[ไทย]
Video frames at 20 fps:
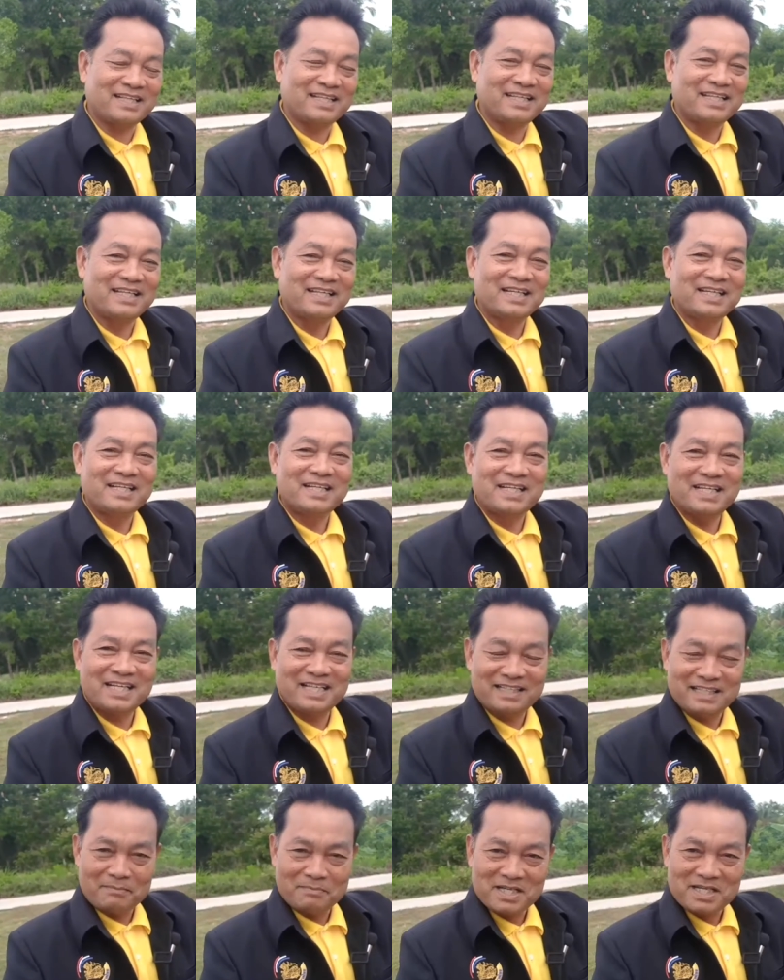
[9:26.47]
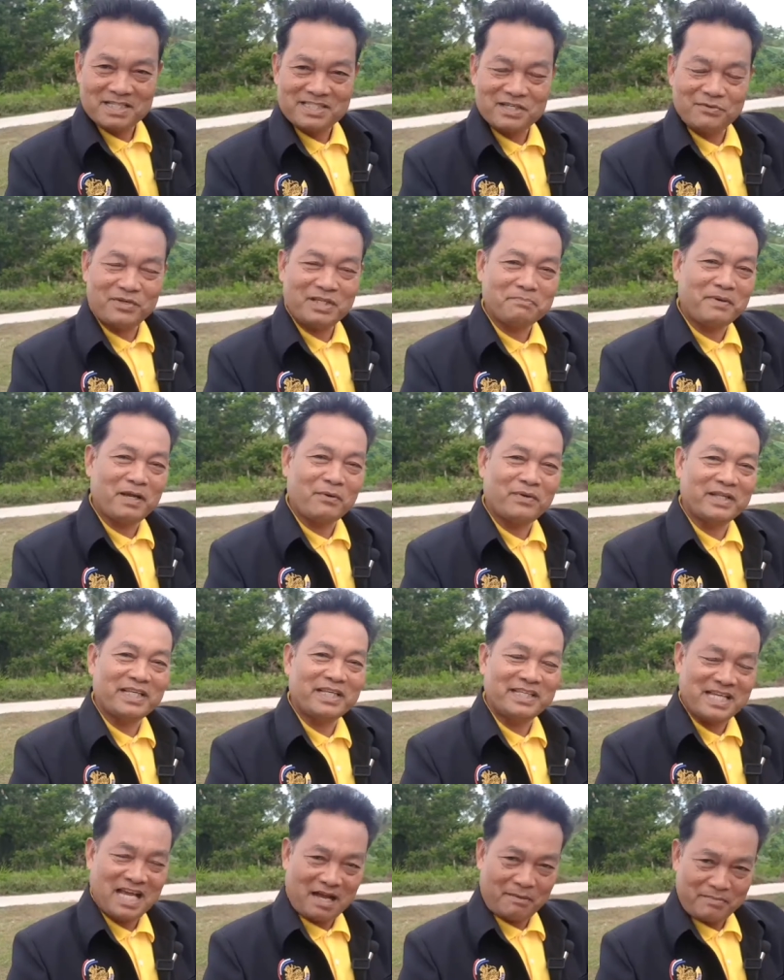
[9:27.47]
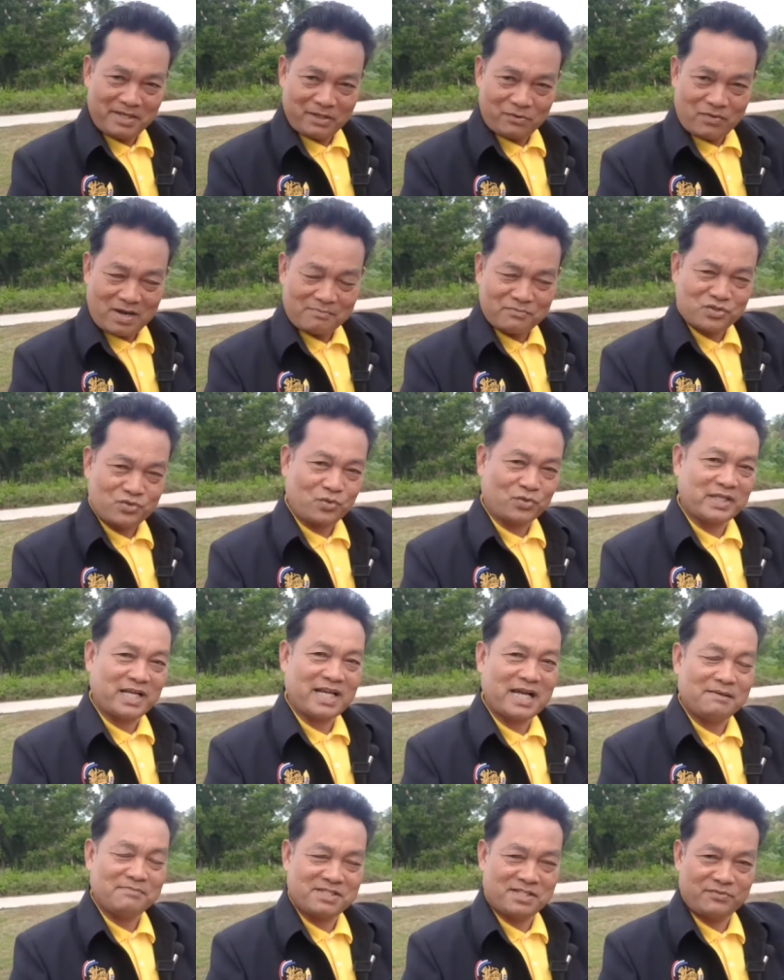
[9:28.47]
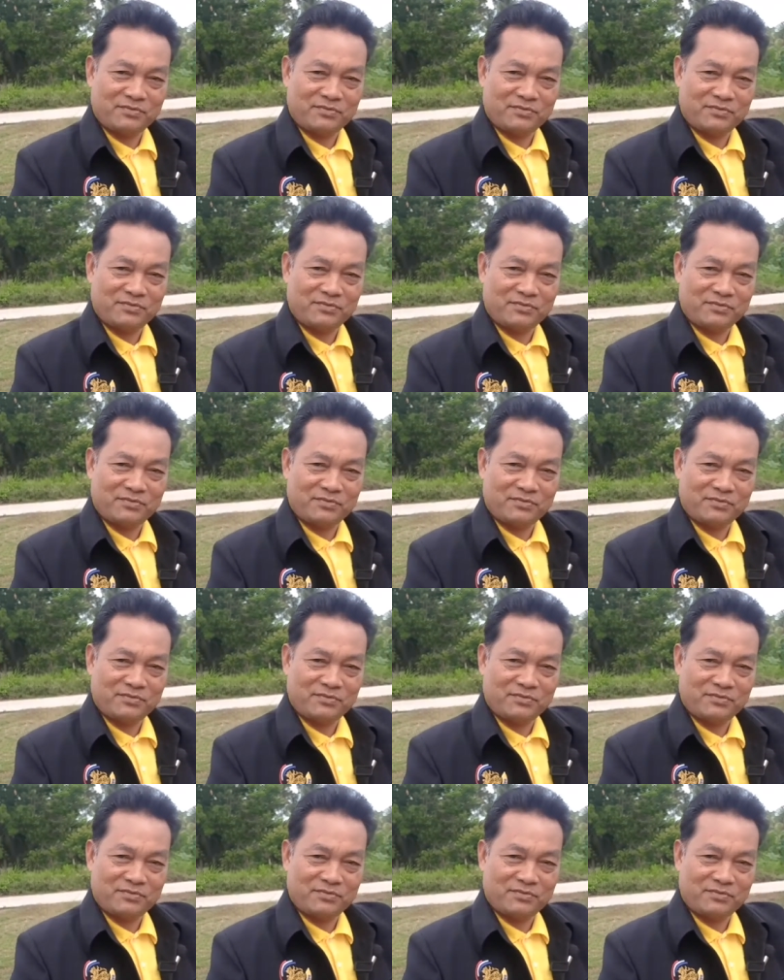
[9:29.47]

ดำเนินชีวิตไปวันนี้อย่างมีความสุขนะครับ สวัสดีครับ